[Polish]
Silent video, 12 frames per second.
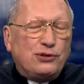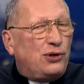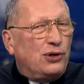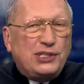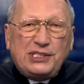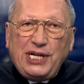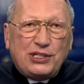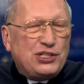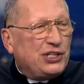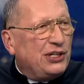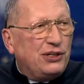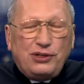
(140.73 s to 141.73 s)
to, to nie tu
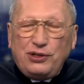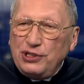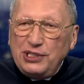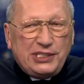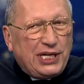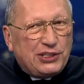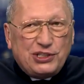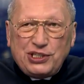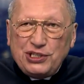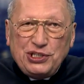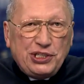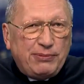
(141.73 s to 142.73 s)
znaczy, się że, to nie znaczy,
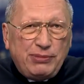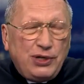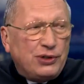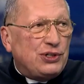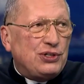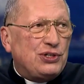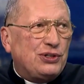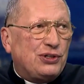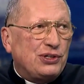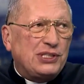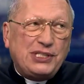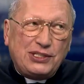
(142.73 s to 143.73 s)
że się nie dobrem, bronić. To
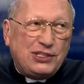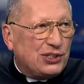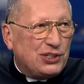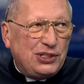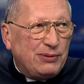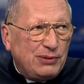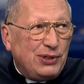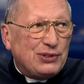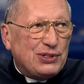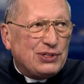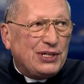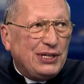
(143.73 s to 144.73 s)
tak? nie znaczy, że się nie
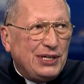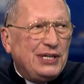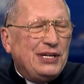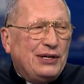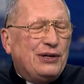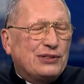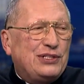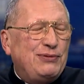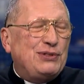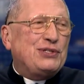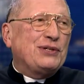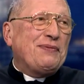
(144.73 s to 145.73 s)
bronić. Ja, tak? ro, y,
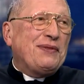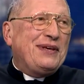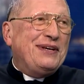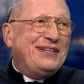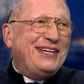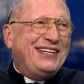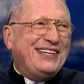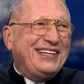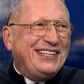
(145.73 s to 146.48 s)
Oczywiście. doskonale to